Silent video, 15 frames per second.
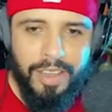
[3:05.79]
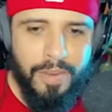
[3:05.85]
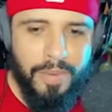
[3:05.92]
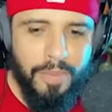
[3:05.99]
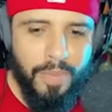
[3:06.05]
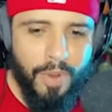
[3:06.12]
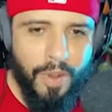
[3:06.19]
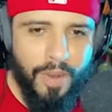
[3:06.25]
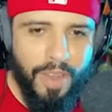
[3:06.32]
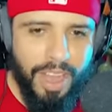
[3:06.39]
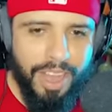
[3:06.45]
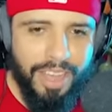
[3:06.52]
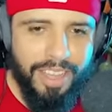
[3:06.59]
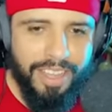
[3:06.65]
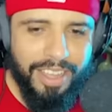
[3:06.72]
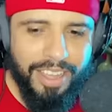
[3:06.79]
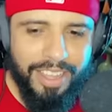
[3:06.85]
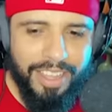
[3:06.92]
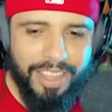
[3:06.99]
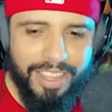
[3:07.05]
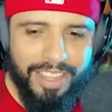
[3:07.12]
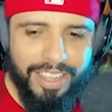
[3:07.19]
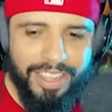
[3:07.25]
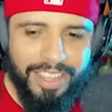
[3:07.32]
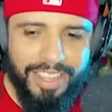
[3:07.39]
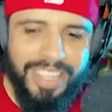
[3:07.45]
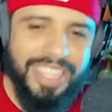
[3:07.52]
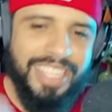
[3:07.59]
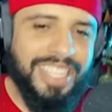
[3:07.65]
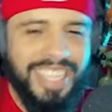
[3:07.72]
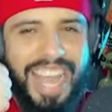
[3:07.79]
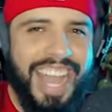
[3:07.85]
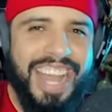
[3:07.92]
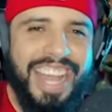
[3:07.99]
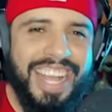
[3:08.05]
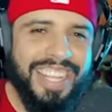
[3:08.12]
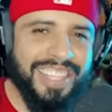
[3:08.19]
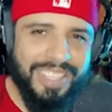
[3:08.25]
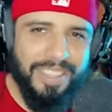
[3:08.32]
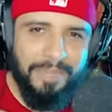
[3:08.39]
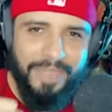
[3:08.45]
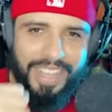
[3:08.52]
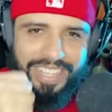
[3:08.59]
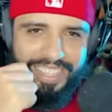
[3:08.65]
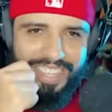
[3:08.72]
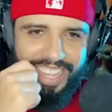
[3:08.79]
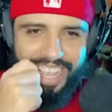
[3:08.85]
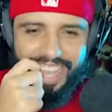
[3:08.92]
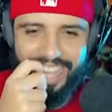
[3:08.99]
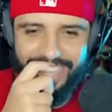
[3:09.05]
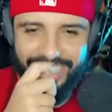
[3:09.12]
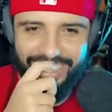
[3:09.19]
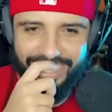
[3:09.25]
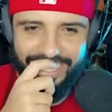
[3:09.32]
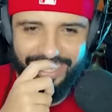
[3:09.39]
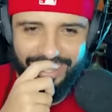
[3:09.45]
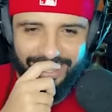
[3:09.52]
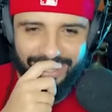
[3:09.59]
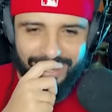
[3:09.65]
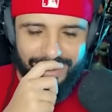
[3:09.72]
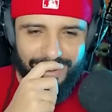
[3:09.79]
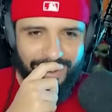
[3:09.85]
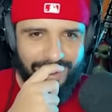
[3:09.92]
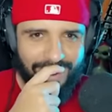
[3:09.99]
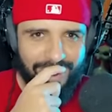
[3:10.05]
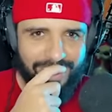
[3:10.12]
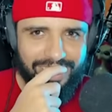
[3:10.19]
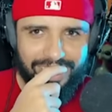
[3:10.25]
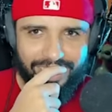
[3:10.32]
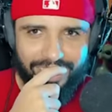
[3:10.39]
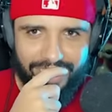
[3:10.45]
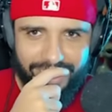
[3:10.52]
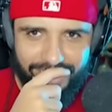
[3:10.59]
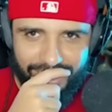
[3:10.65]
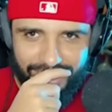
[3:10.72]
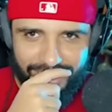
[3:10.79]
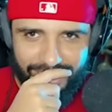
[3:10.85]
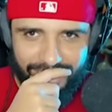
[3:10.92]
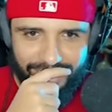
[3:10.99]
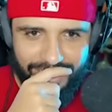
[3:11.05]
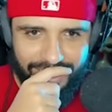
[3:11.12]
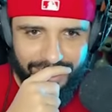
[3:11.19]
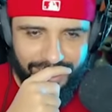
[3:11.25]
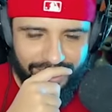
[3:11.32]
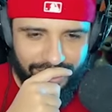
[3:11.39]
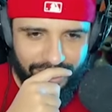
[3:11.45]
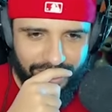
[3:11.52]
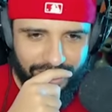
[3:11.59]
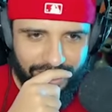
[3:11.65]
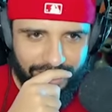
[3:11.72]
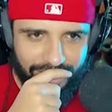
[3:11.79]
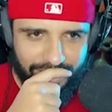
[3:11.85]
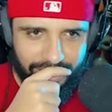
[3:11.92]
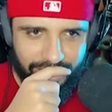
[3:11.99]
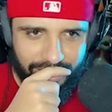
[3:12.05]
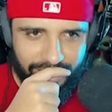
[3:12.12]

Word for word: Boa. Yes. Passei. Nossa, agora esse aqui, 16 chances.